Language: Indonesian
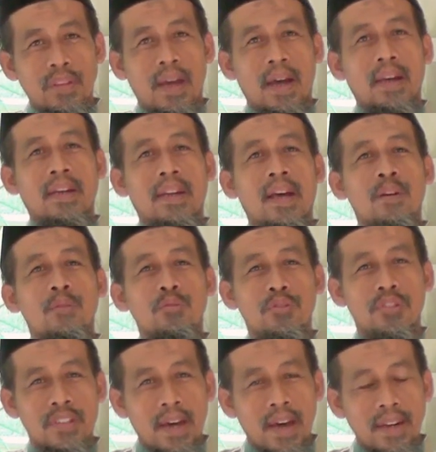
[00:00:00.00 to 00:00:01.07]
ada
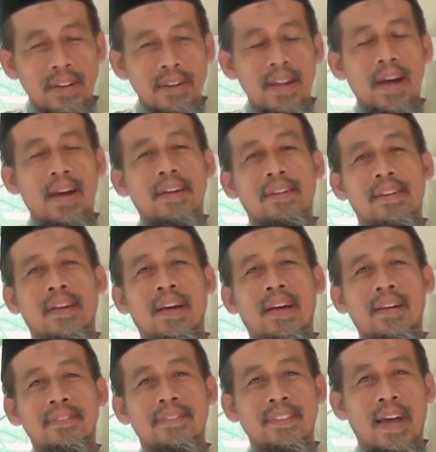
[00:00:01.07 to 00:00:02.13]
hujan,
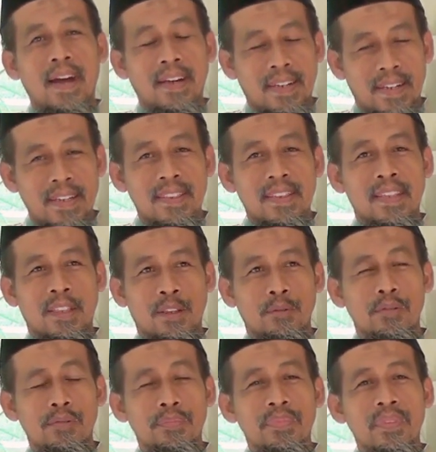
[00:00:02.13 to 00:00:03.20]
ada sakit gitu.